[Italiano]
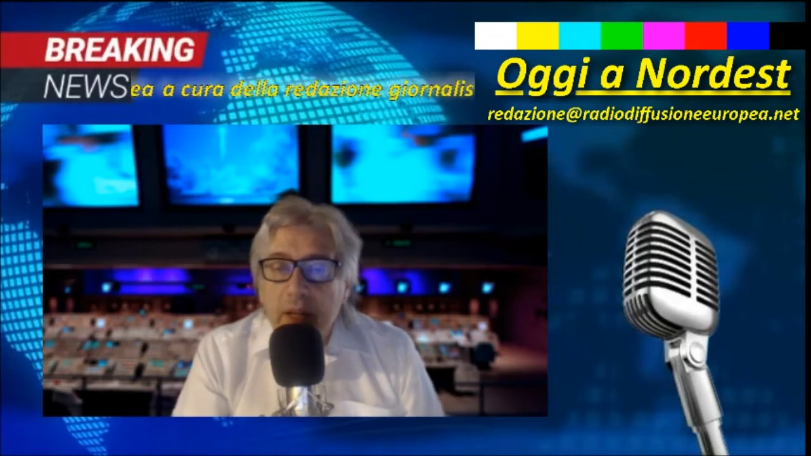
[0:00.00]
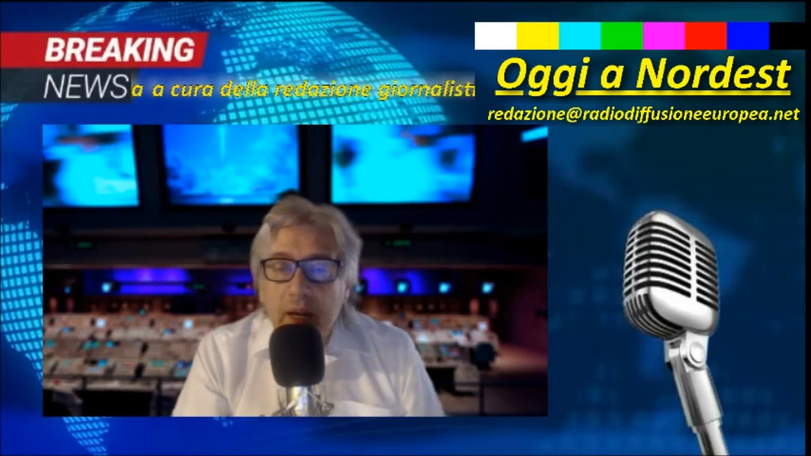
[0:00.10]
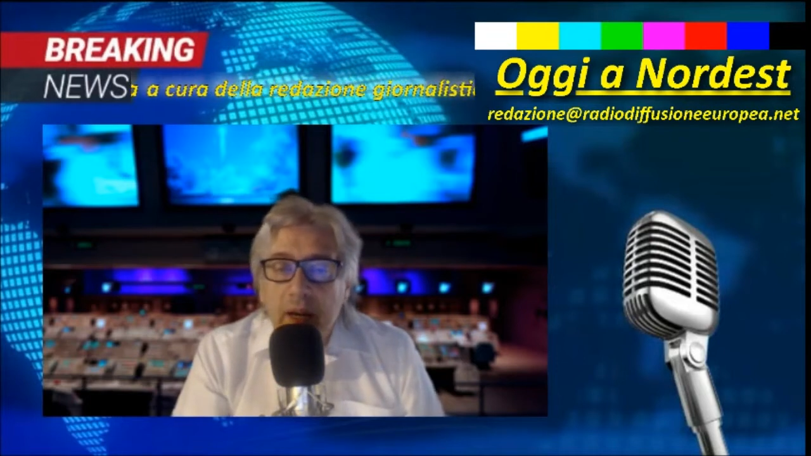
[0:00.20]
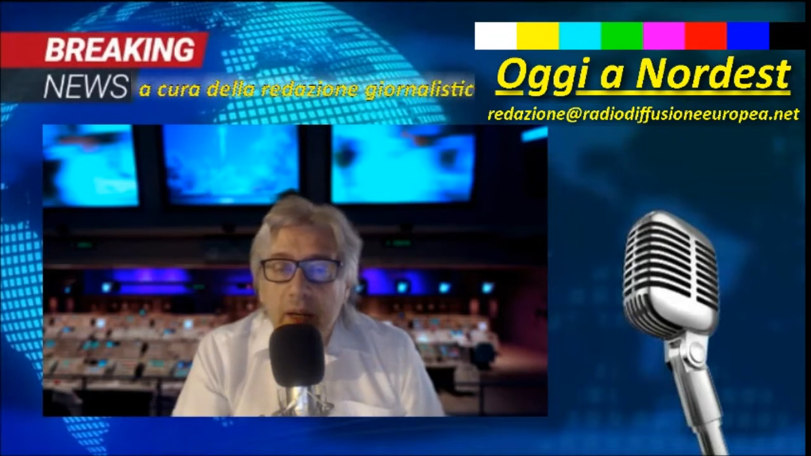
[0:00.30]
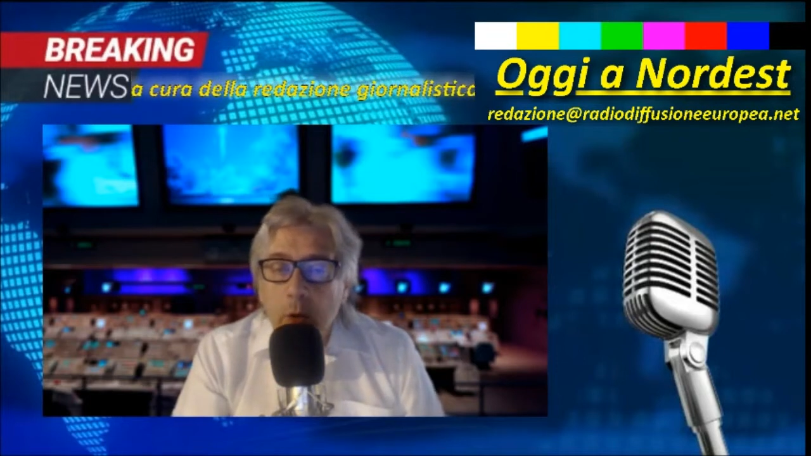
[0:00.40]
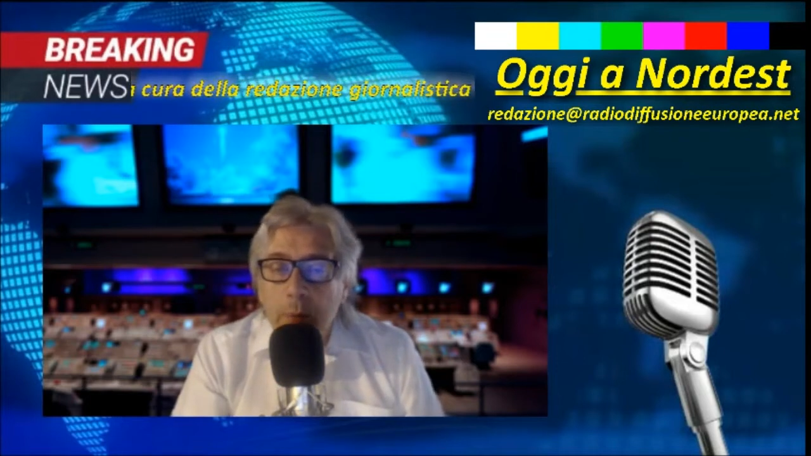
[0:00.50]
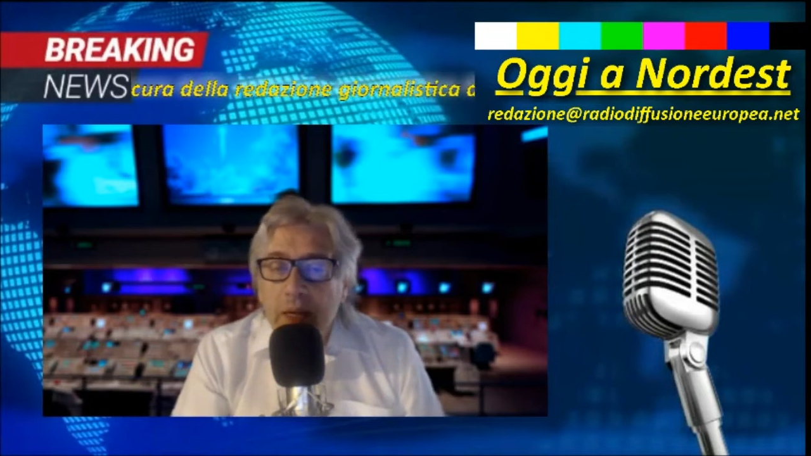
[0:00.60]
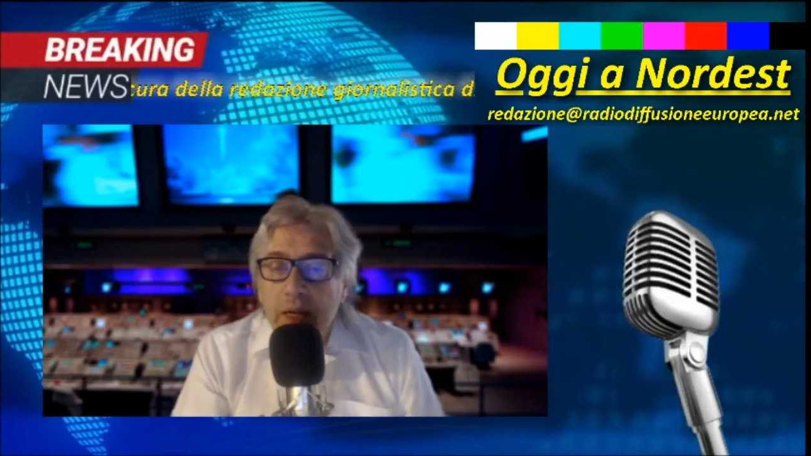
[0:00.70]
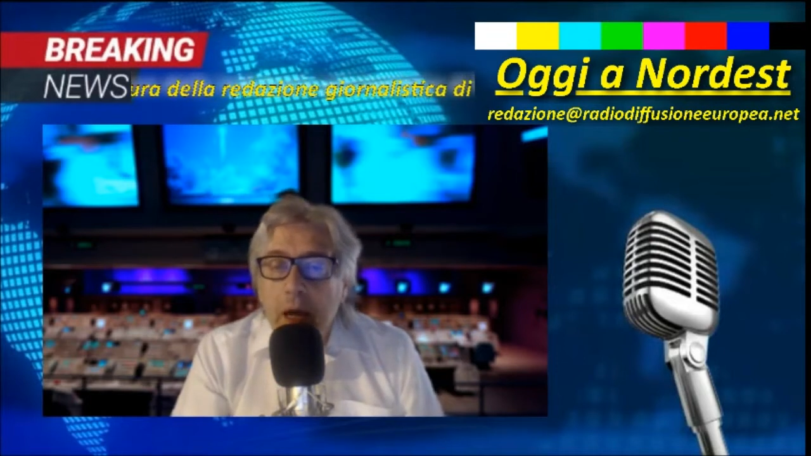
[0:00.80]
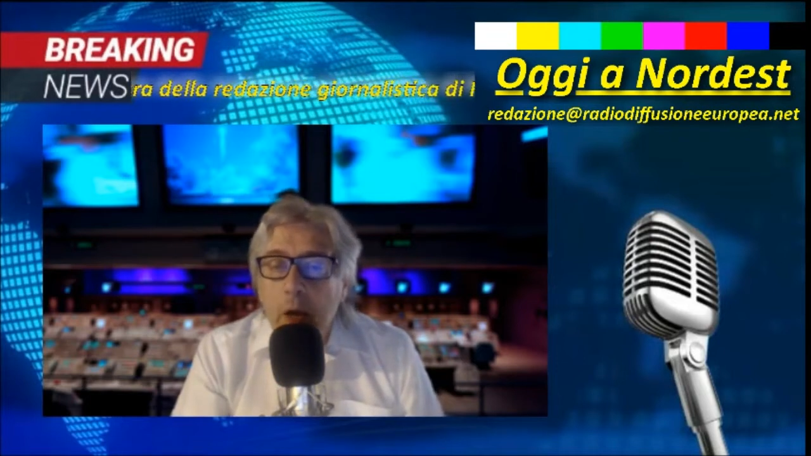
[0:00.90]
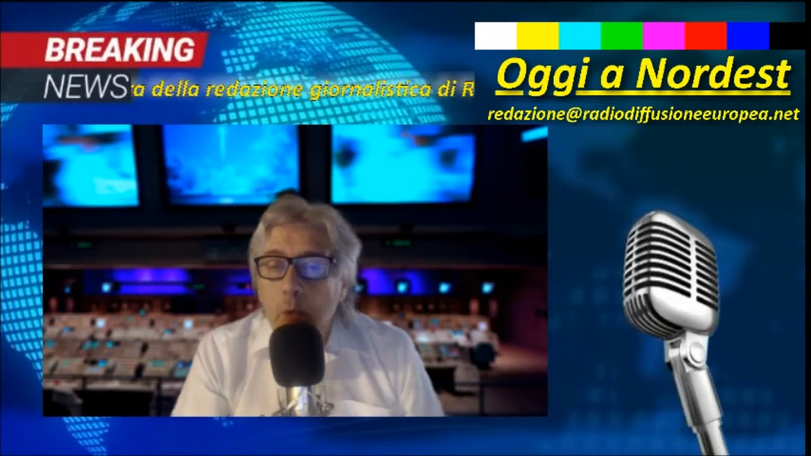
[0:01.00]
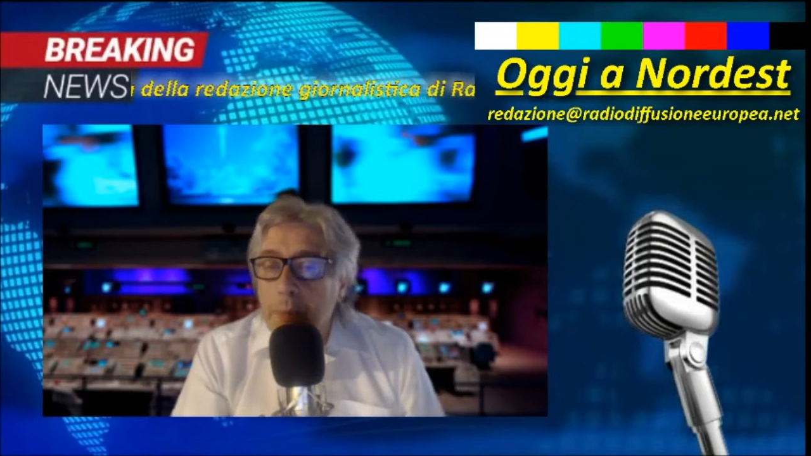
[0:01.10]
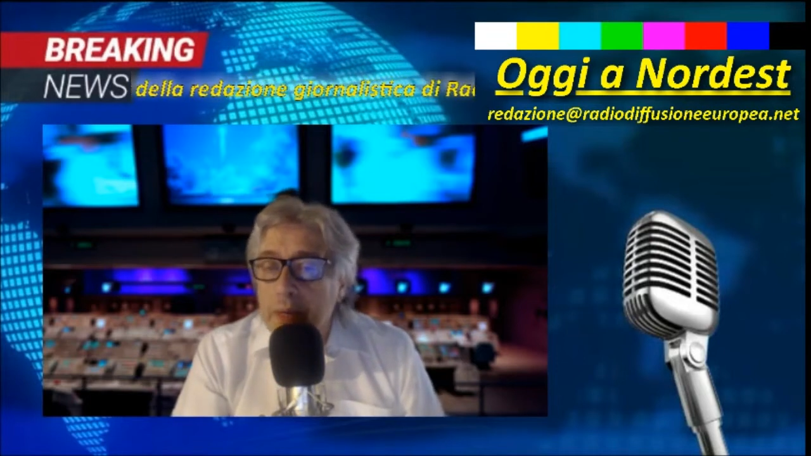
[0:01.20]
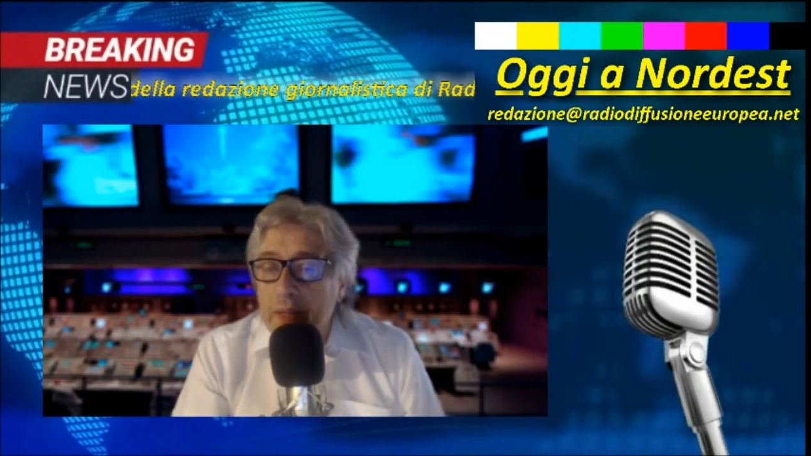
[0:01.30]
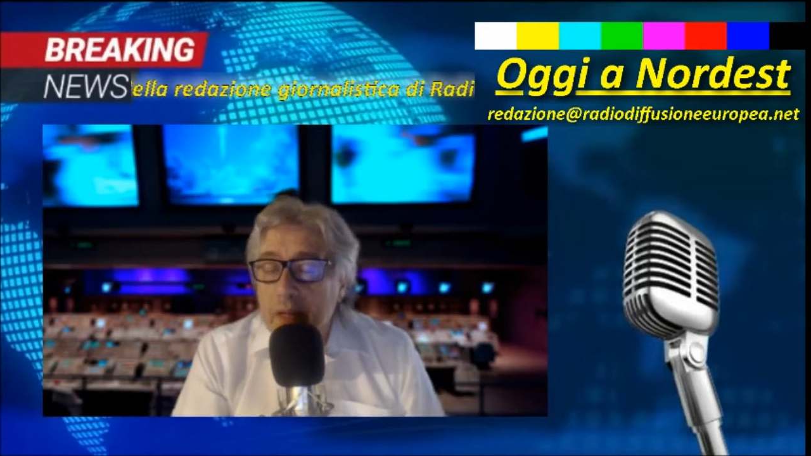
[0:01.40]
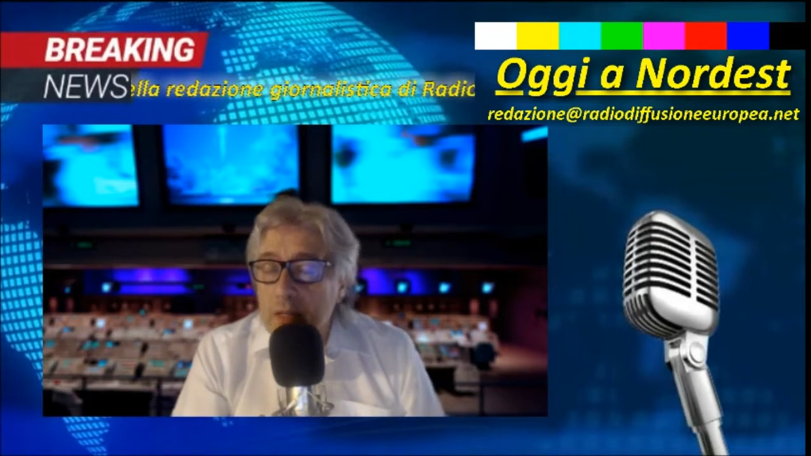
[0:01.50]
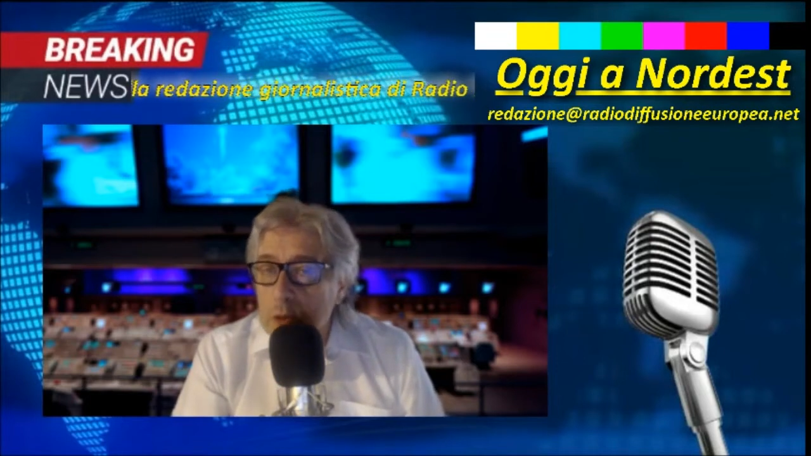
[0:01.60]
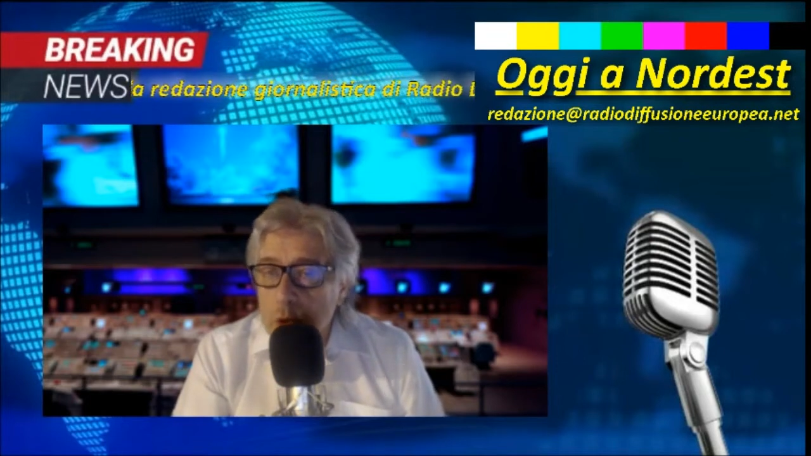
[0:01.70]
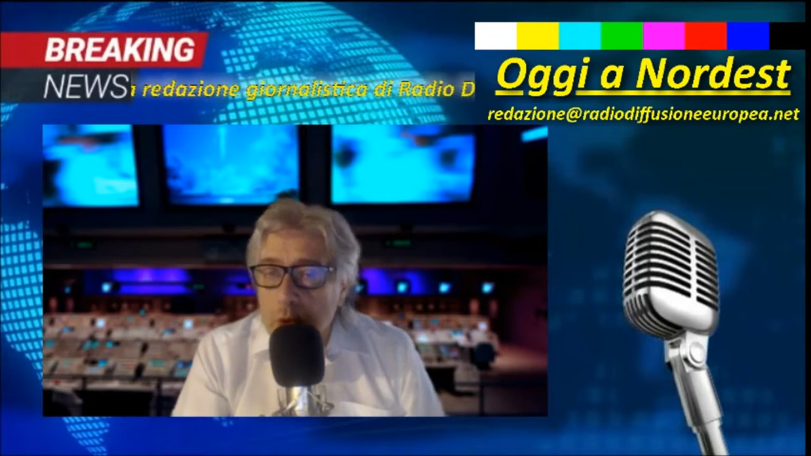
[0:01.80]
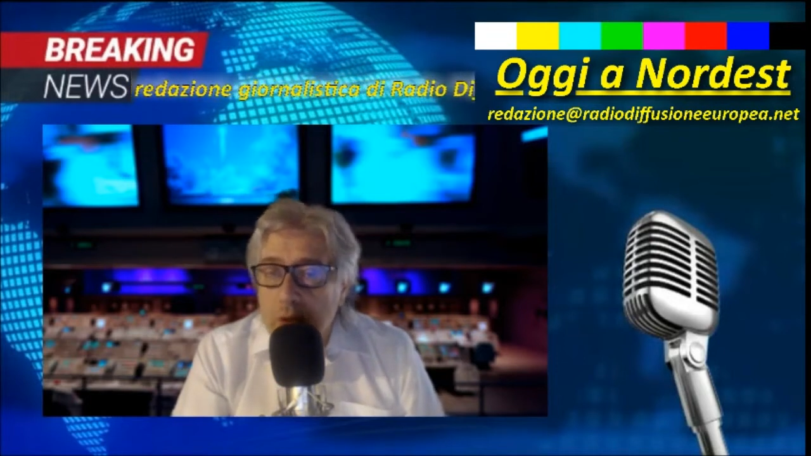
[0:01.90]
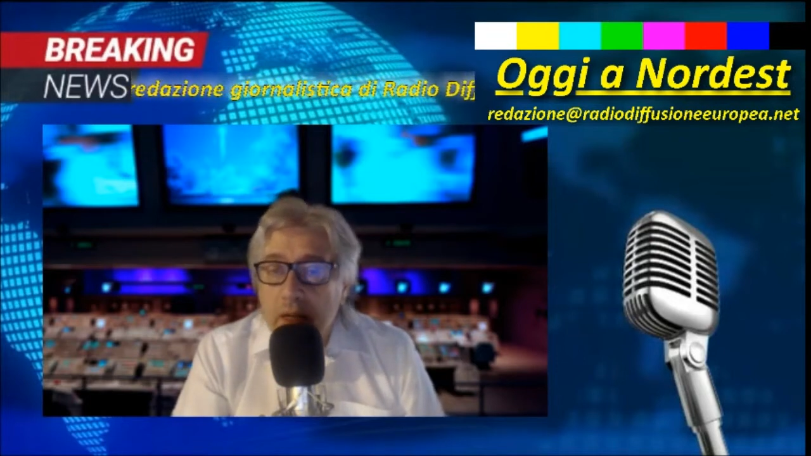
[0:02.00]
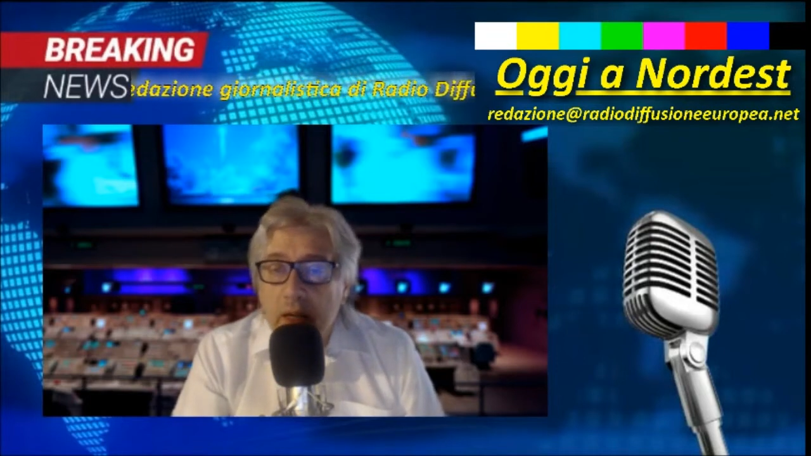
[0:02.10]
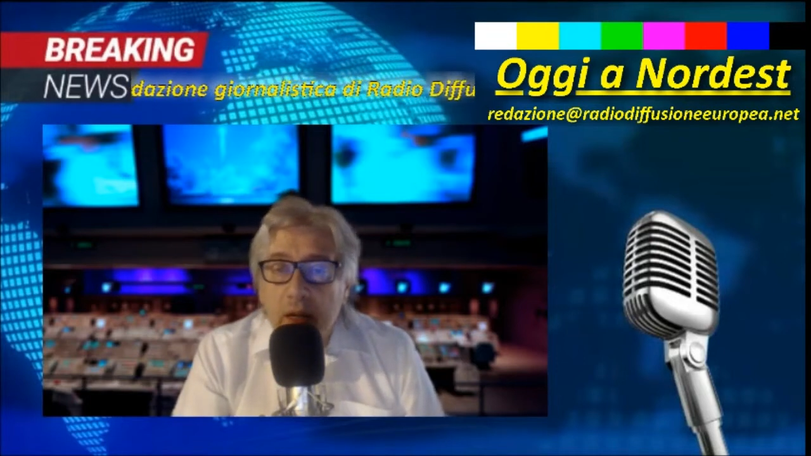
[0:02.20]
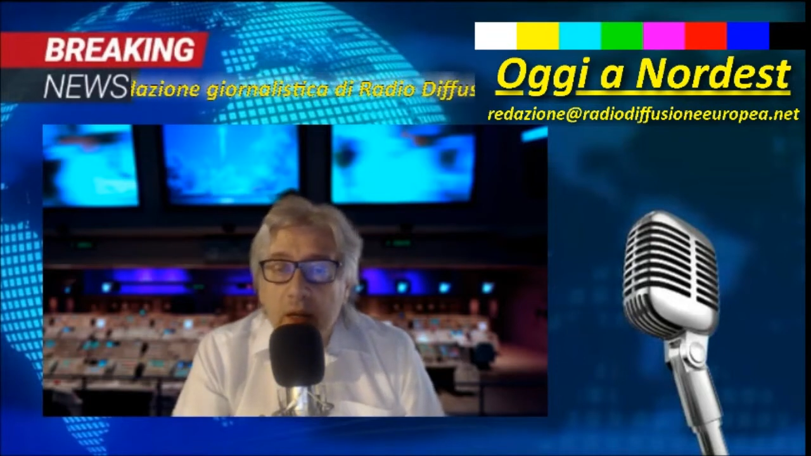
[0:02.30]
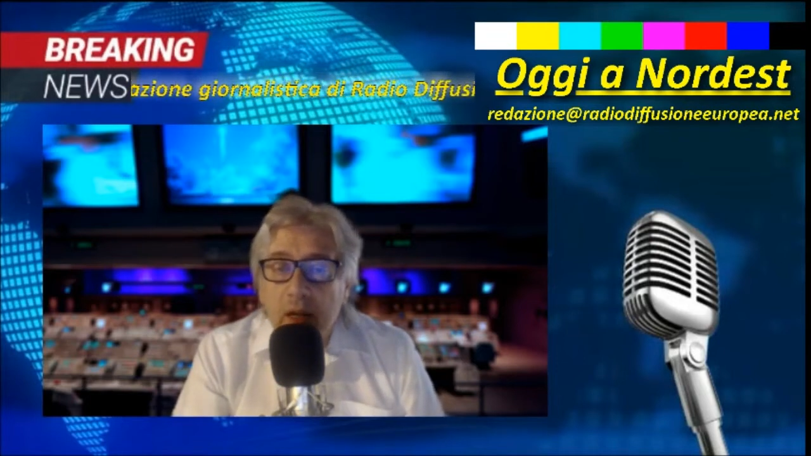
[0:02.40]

alla domenica con due partenze giornaliere